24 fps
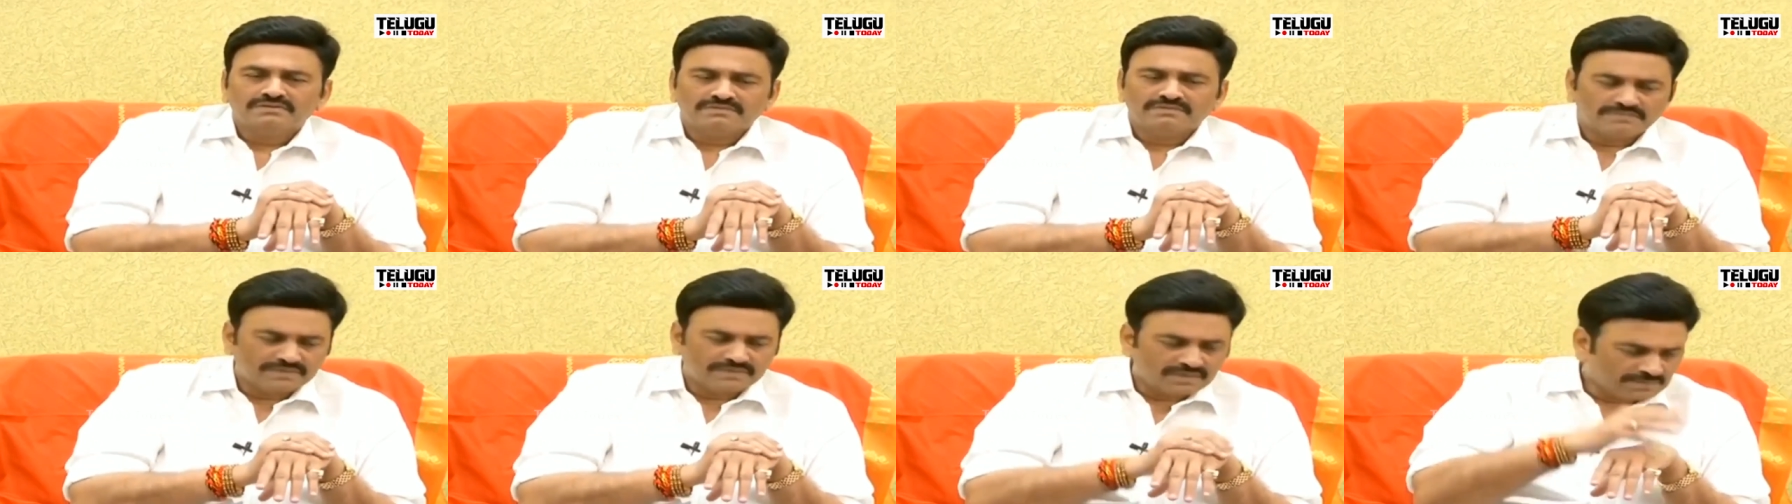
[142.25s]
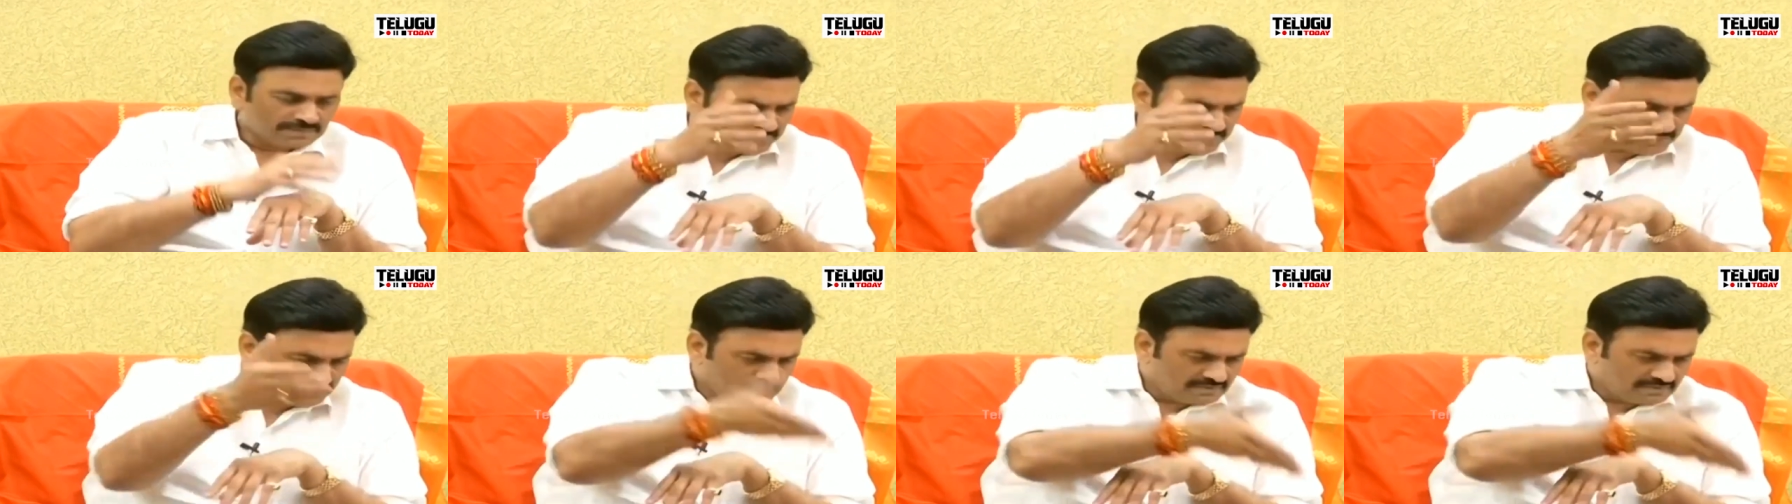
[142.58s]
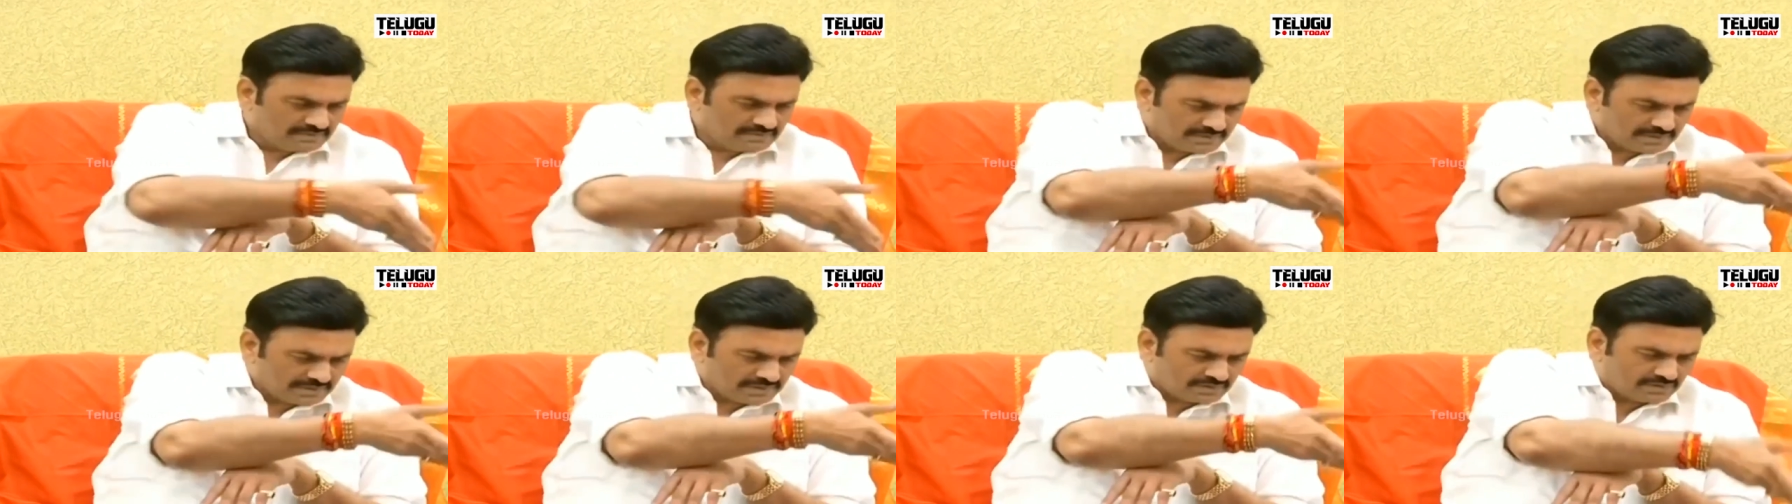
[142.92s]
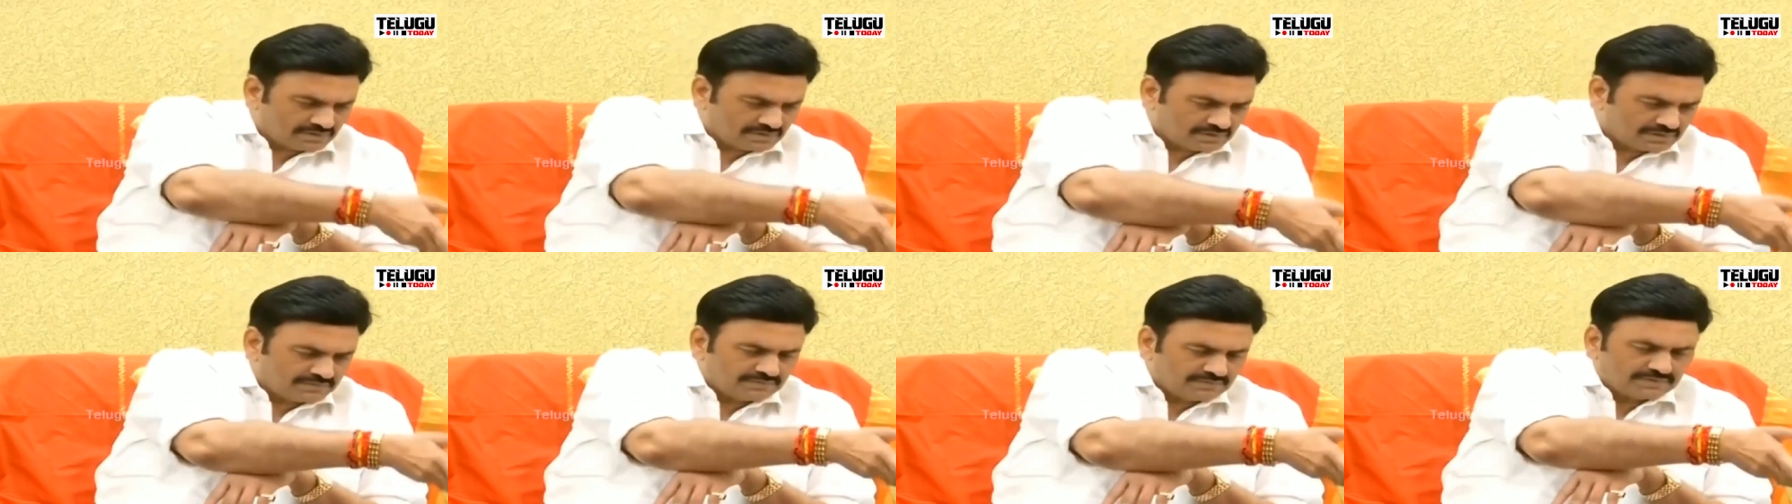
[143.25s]
మరి ఇప్పుడు మరి
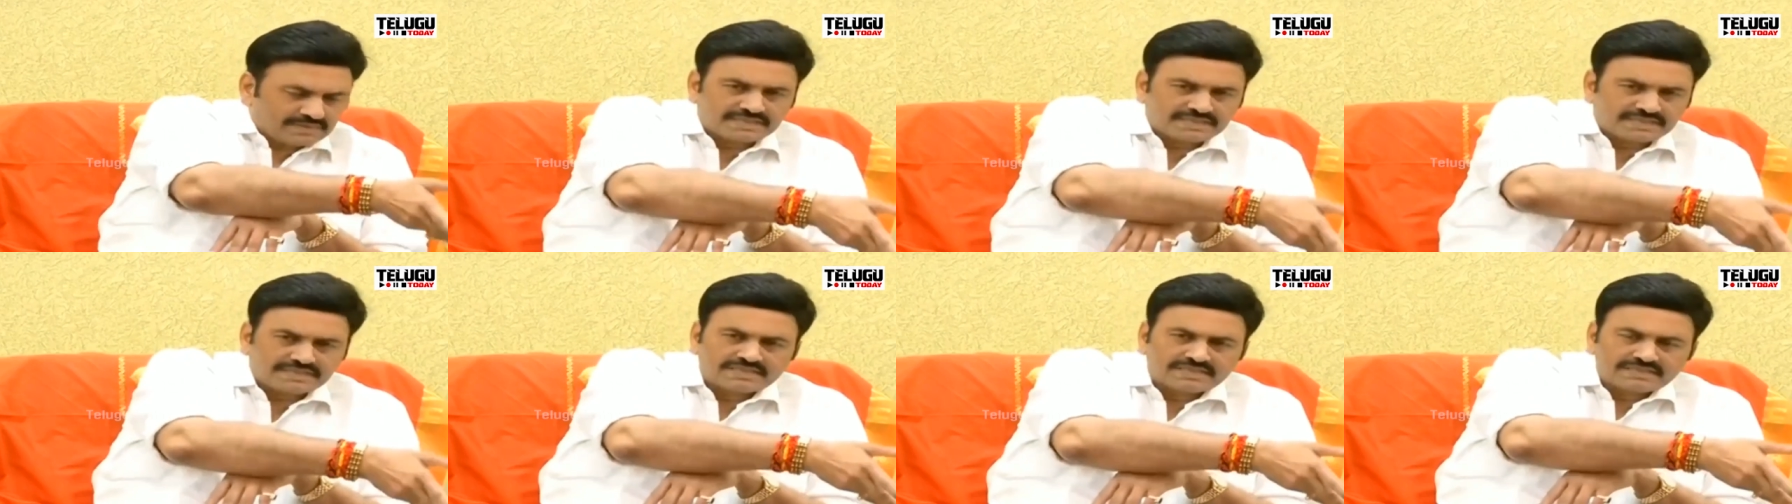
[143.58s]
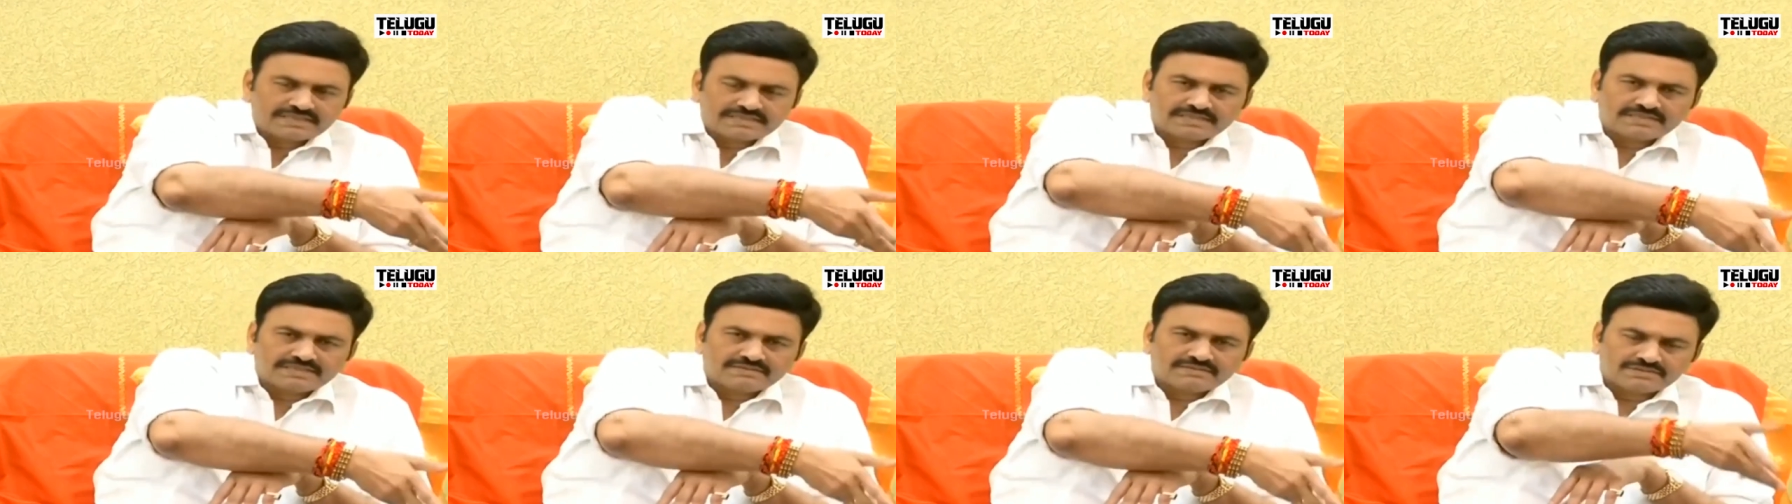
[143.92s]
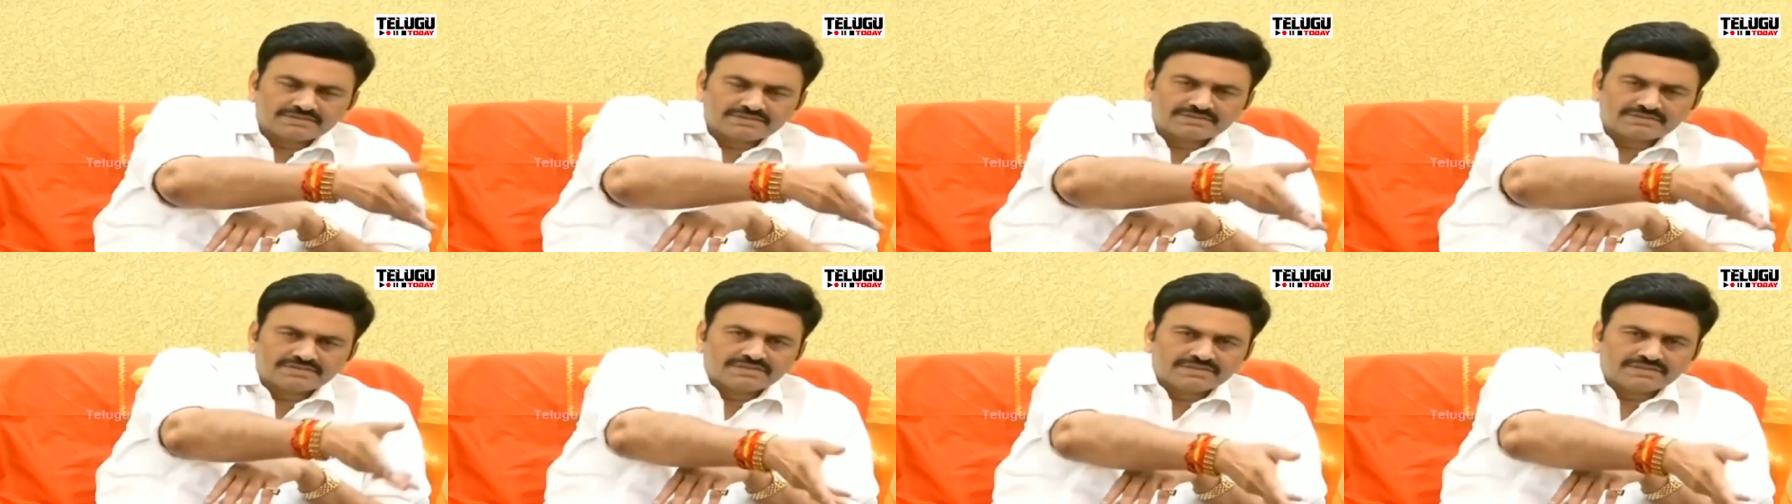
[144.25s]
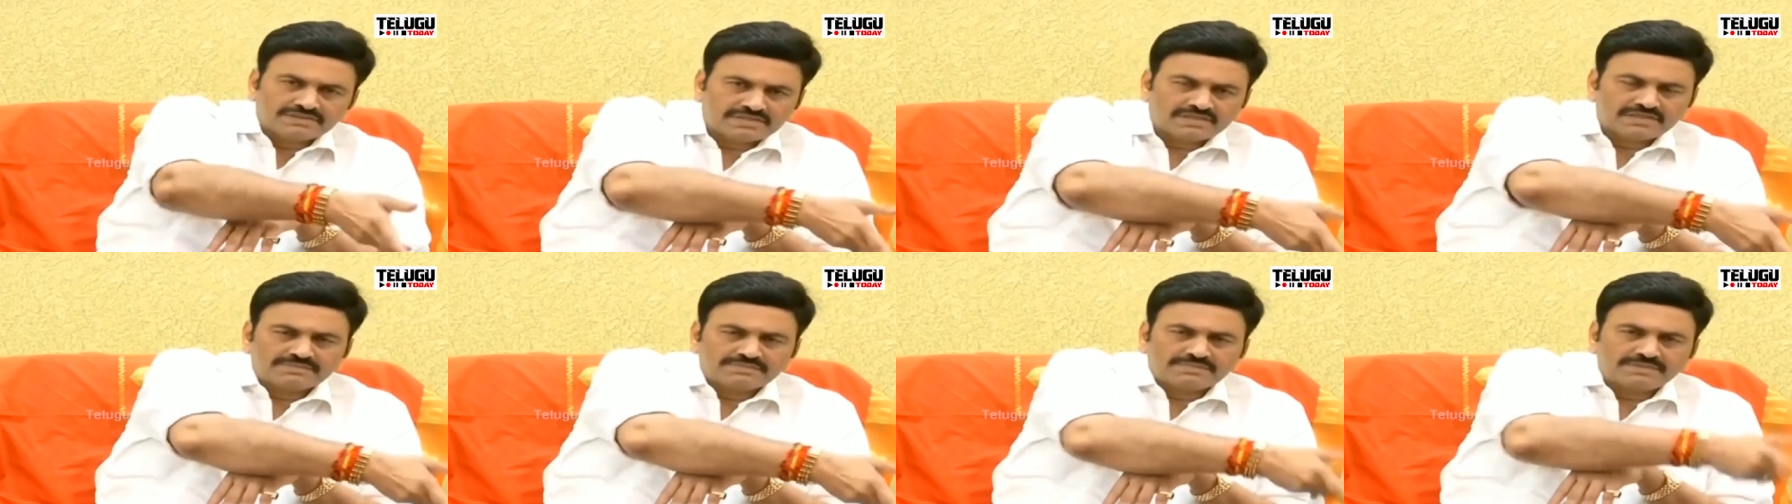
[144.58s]
క్వశ్చన్ మార్క్ అయినా సరే వచ్చింది
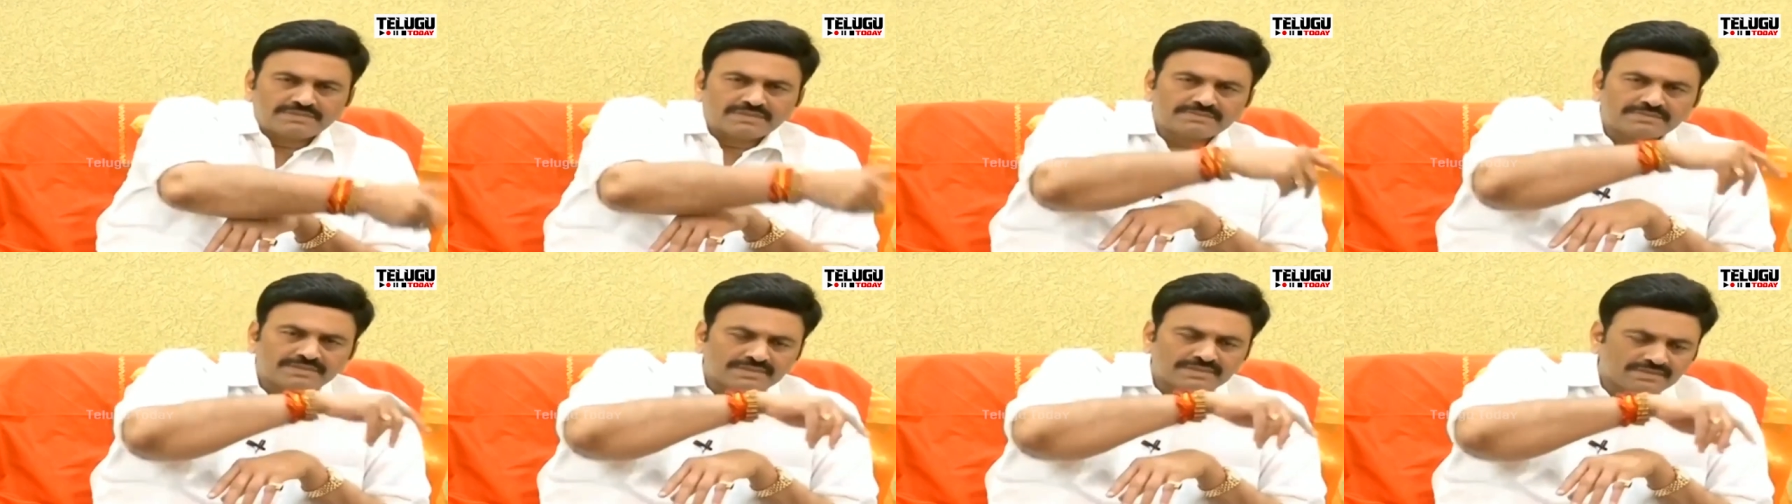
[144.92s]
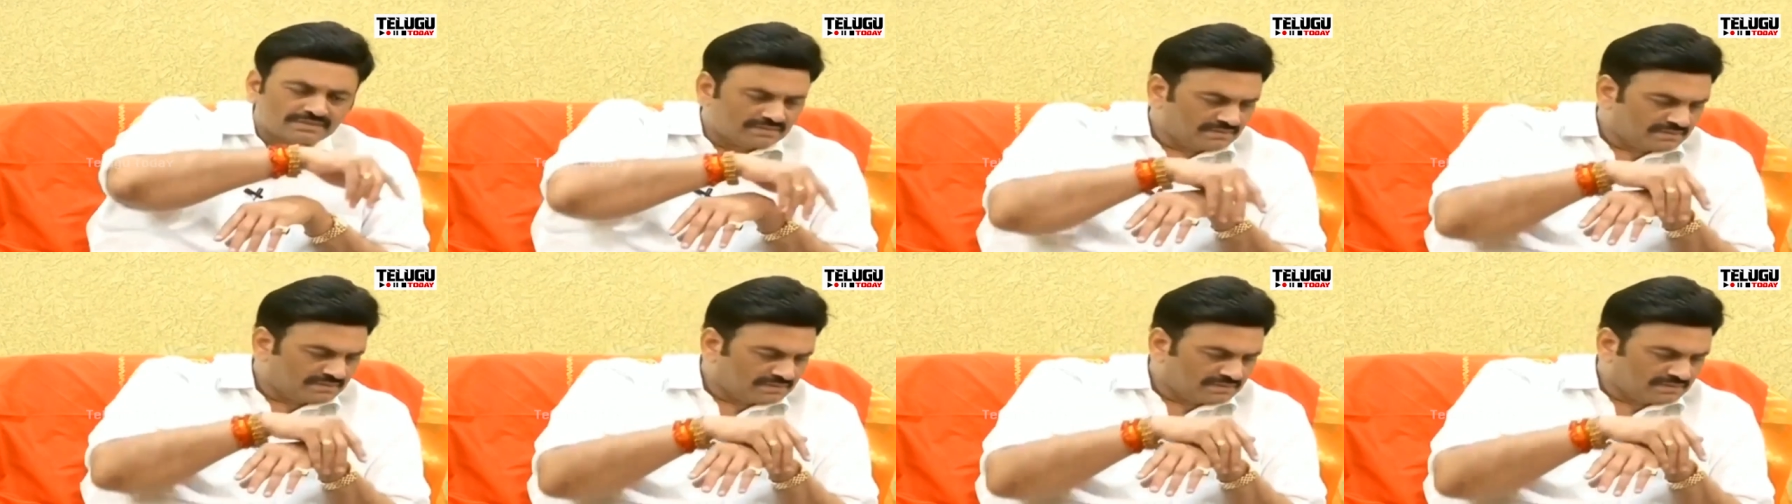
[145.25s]
ఈనాడు పేపర్లో